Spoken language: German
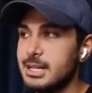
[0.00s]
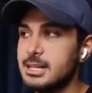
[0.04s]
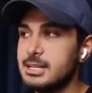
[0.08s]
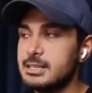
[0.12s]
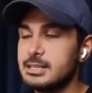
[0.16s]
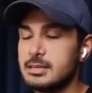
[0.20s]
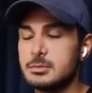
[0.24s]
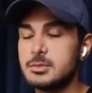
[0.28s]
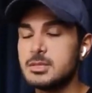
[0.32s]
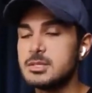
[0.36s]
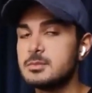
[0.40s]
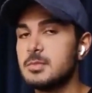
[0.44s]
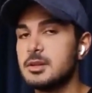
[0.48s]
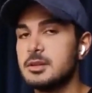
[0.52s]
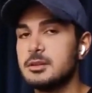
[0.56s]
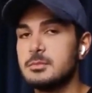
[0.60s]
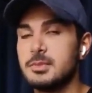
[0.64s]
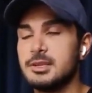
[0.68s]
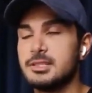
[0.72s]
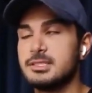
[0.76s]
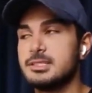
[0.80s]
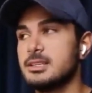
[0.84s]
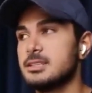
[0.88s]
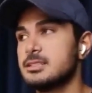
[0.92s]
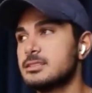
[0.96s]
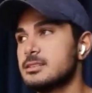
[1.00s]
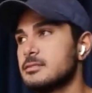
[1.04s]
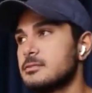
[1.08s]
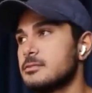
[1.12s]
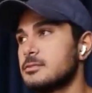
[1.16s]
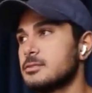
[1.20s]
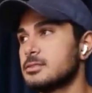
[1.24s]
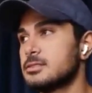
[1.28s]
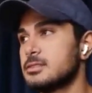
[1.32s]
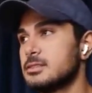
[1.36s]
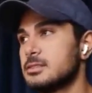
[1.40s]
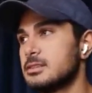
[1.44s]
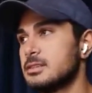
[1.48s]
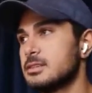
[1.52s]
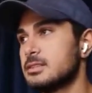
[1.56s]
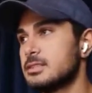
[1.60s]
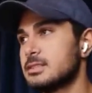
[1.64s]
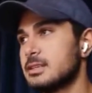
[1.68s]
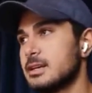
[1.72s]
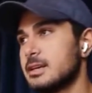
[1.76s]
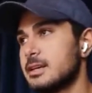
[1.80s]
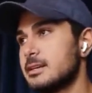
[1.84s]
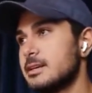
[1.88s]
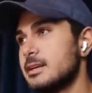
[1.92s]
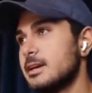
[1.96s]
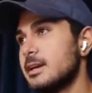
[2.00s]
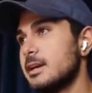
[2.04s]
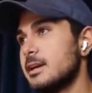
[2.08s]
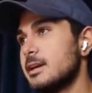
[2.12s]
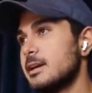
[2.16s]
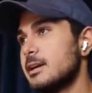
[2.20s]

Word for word: Da muss man immer sehr, sehr vorsichtig sein.